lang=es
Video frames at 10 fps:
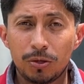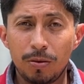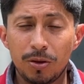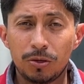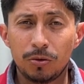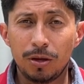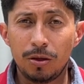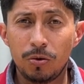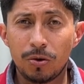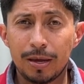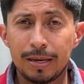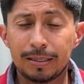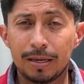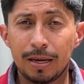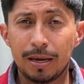se ha mencionado que
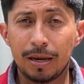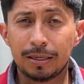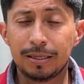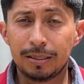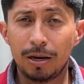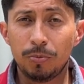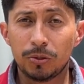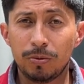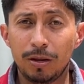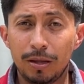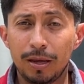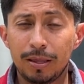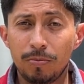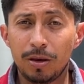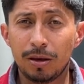se existe la posibilidad
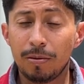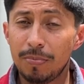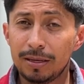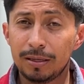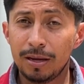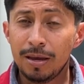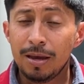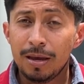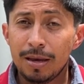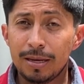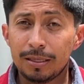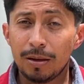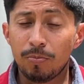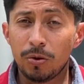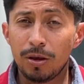también que pase
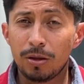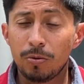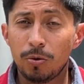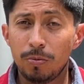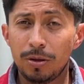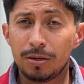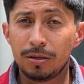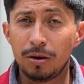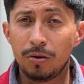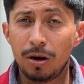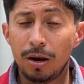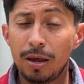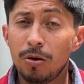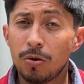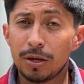este proyecto por el Ministerio de la
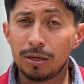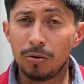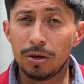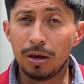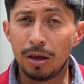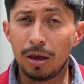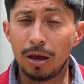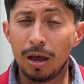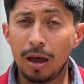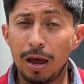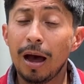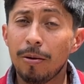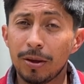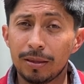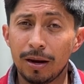Ley o que se lo llegue a,
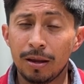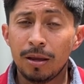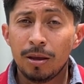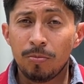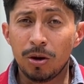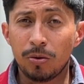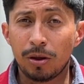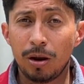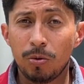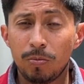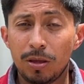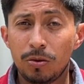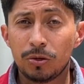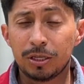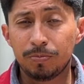vetar, pero que al
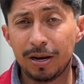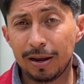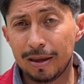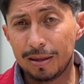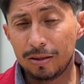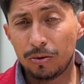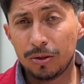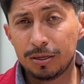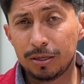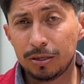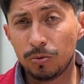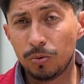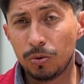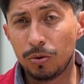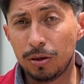momento se espera que dentro de este
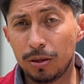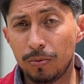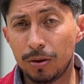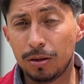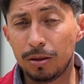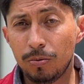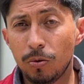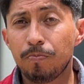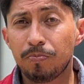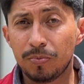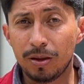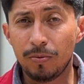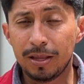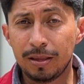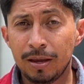segundo y definitivo mm,
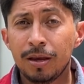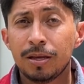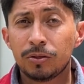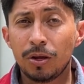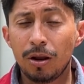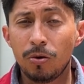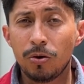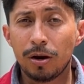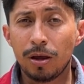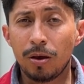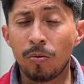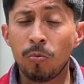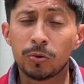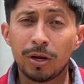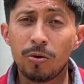debate se logre
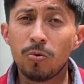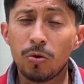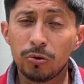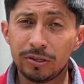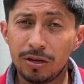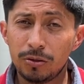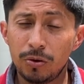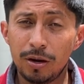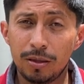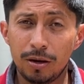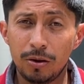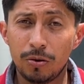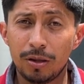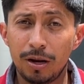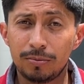buscar un consenso al
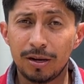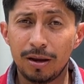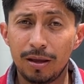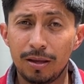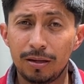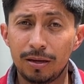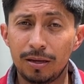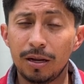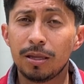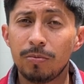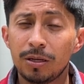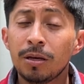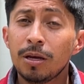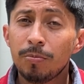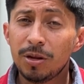interior de las bancadas legislativas,
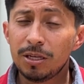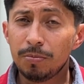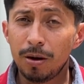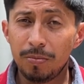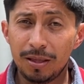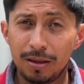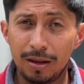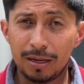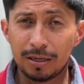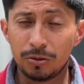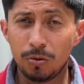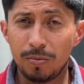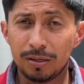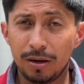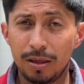principalmente de las que son
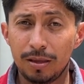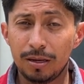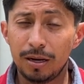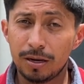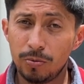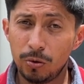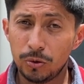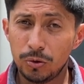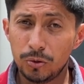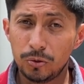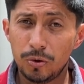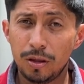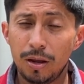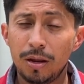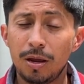más grandes, la Revolución
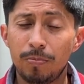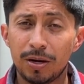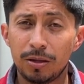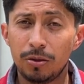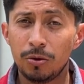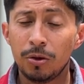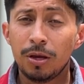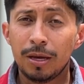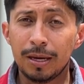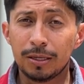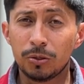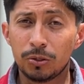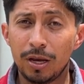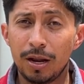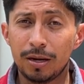Ciudadana y el Partido eh,
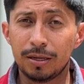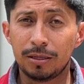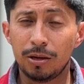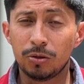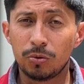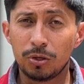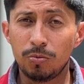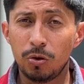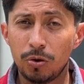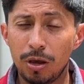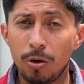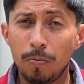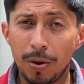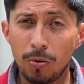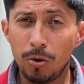Social Cristiano. Escuchemos lo que dijo
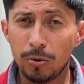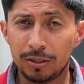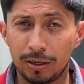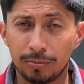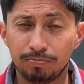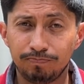Paul Buestán.